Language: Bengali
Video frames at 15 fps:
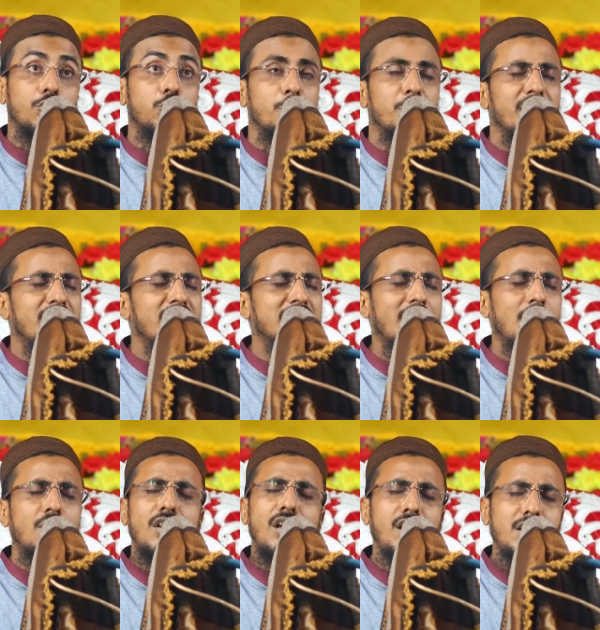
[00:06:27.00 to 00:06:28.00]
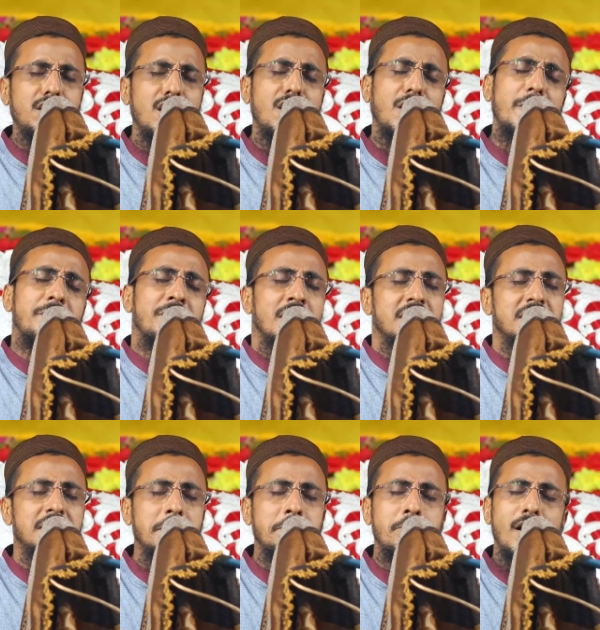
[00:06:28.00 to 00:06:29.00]
তুমি কি জানো না
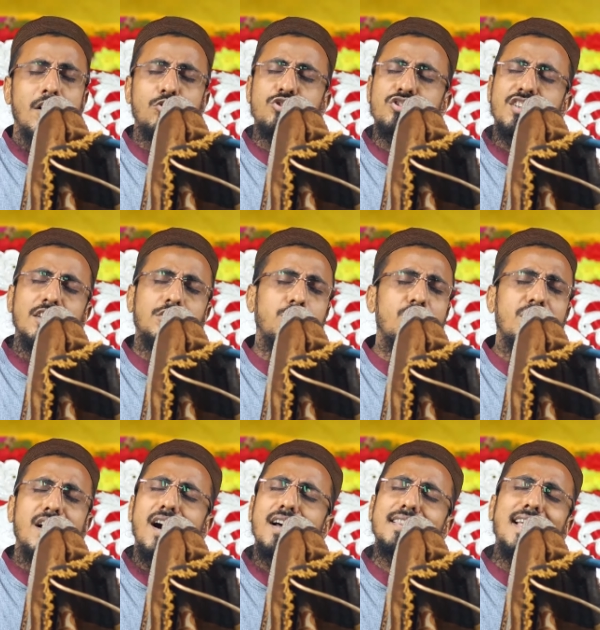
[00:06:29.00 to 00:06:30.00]
যে মানুষকে ধোকা